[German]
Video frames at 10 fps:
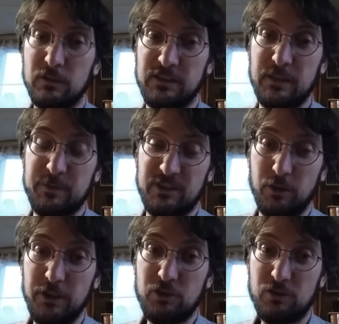Selbst
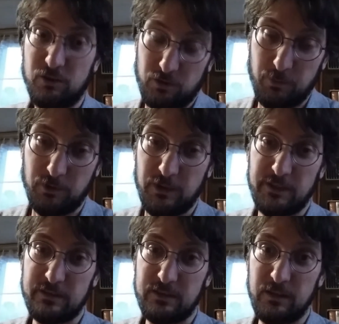Deutsch
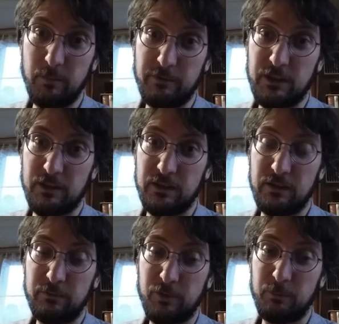überlässt immer wieder,
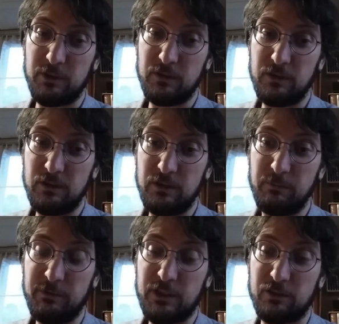
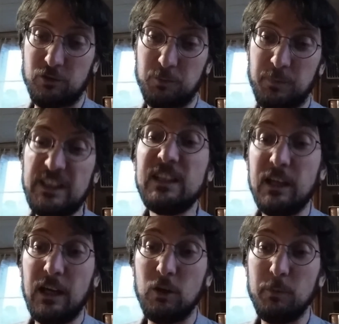immer wieder
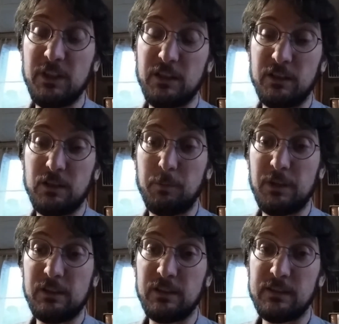Spielraum in der
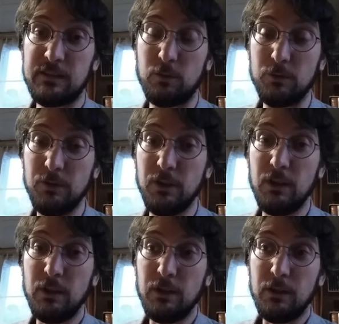Interpretation.
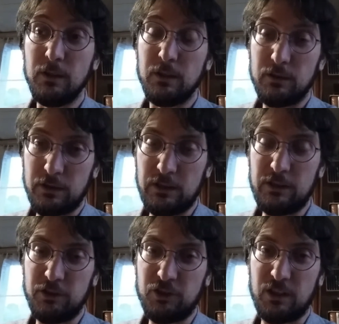
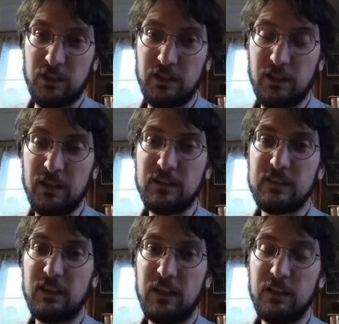Griechisch hat eine
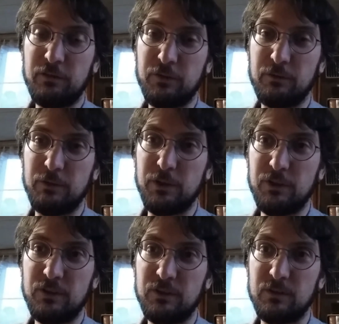ganze Reihe von
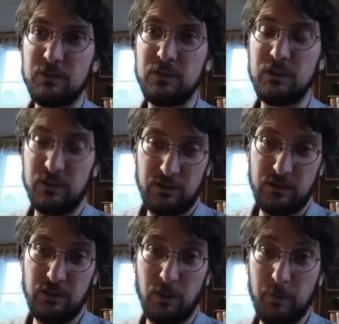Wörtern,
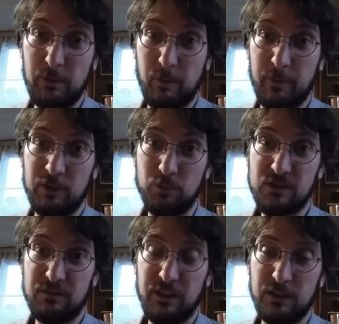die in der Bibel
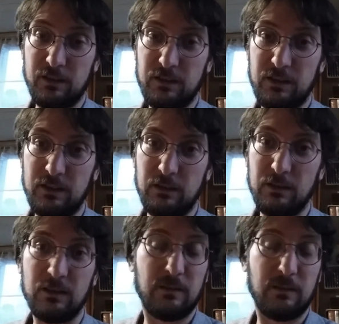benutzt werden, die